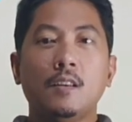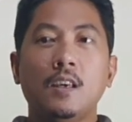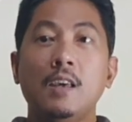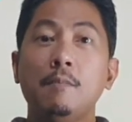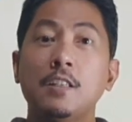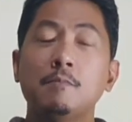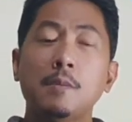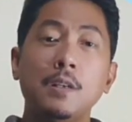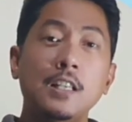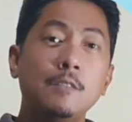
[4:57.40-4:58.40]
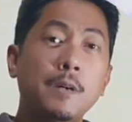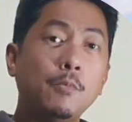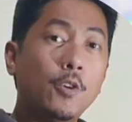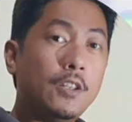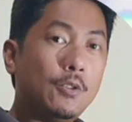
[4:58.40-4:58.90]
eh mas mabilis pa
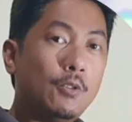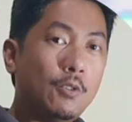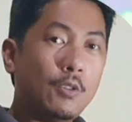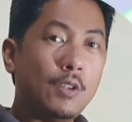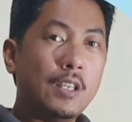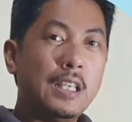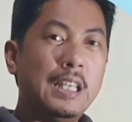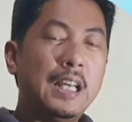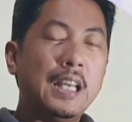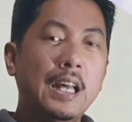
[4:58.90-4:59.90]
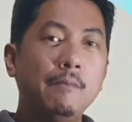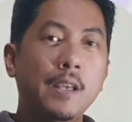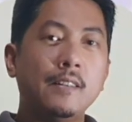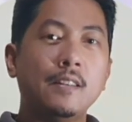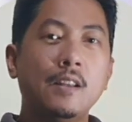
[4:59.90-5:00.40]
po itong
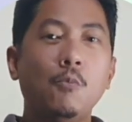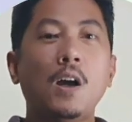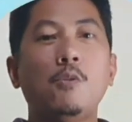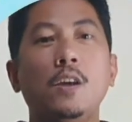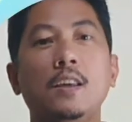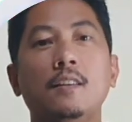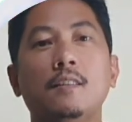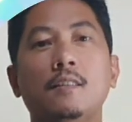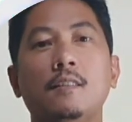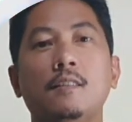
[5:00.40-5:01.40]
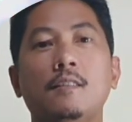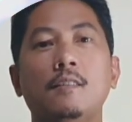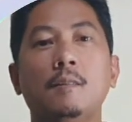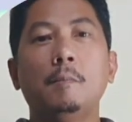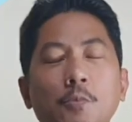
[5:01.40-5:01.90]
ginagamit ng Huawei.
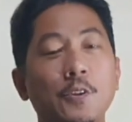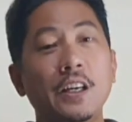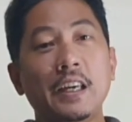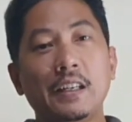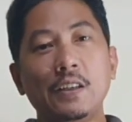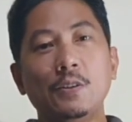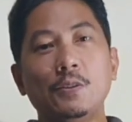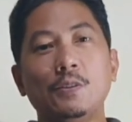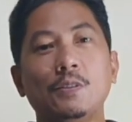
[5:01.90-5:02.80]
Paano nangyari yun?